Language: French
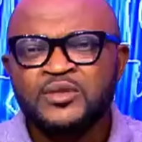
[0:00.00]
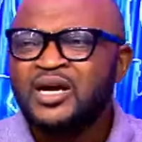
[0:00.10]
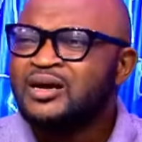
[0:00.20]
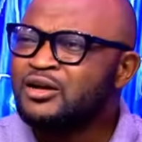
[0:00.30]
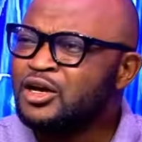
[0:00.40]

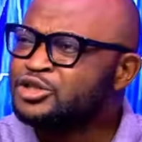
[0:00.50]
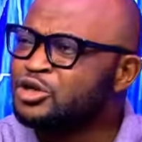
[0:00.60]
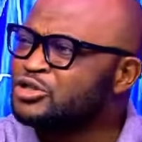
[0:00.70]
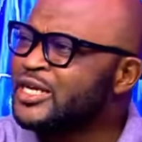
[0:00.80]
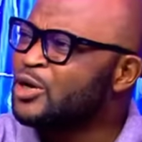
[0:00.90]
Les gens
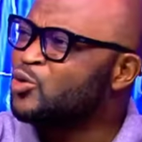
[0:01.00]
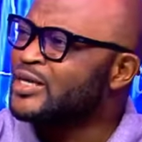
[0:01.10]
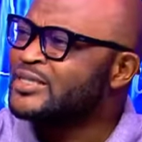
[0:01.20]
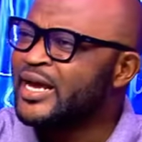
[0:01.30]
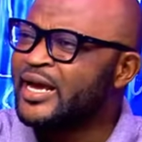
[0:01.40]
de
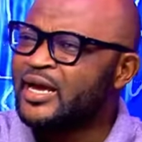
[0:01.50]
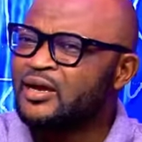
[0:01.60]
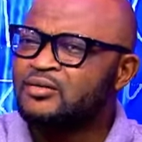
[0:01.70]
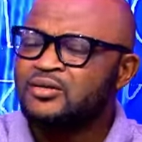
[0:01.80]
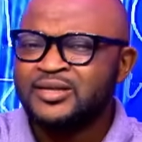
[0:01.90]
l'Équateur,
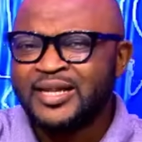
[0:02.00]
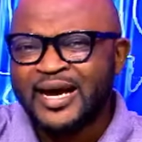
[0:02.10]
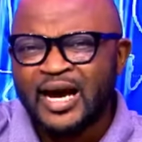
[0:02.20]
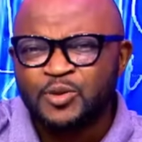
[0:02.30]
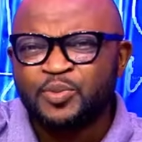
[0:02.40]
de la
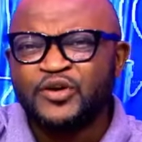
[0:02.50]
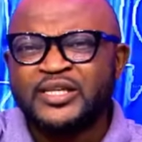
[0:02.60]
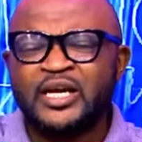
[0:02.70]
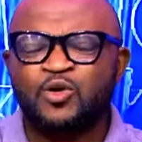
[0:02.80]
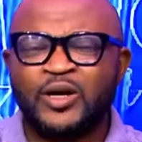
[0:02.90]
grande province de
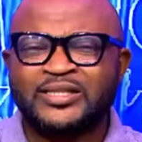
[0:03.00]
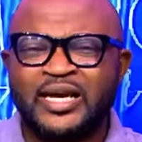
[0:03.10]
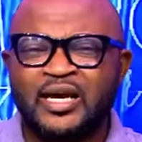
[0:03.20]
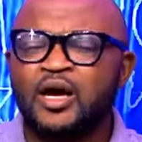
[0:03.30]
l'Équateur,